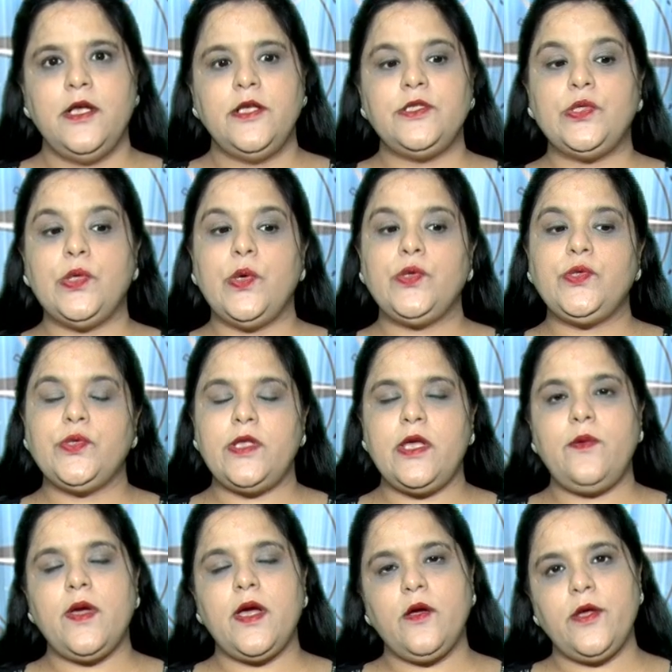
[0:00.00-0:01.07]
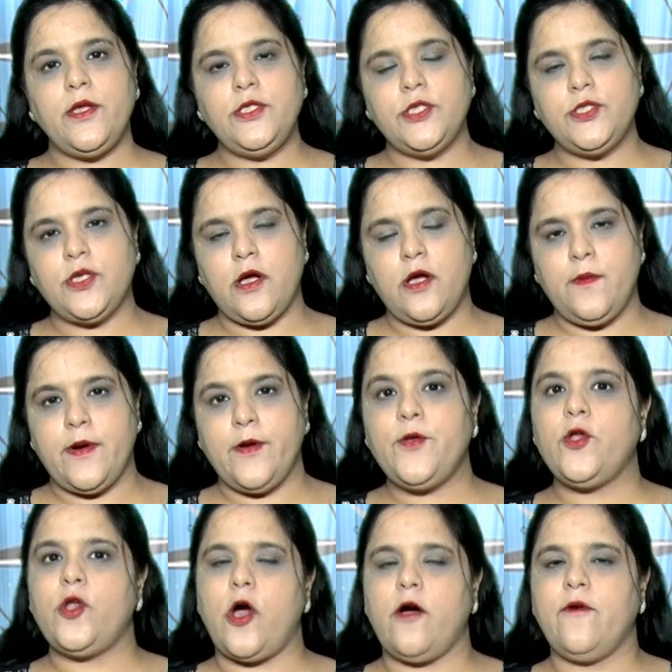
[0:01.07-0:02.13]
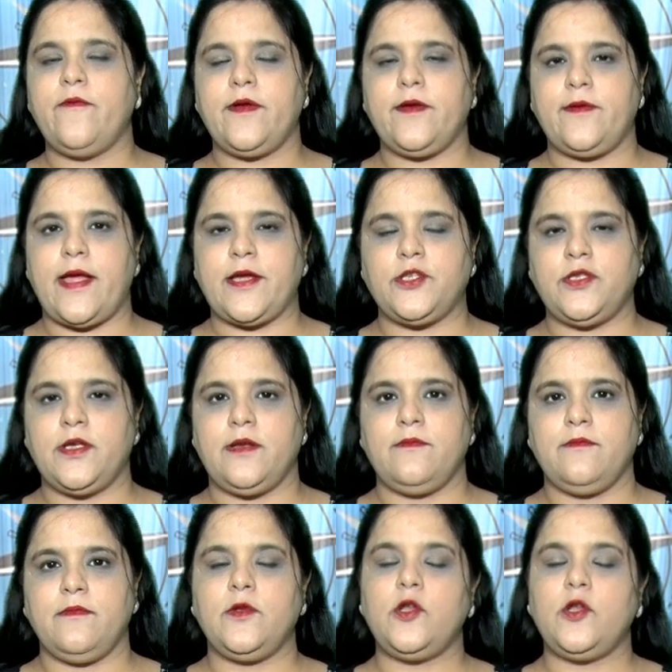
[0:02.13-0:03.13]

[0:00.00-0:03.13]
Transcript: So today we are going to talk about law of attraction.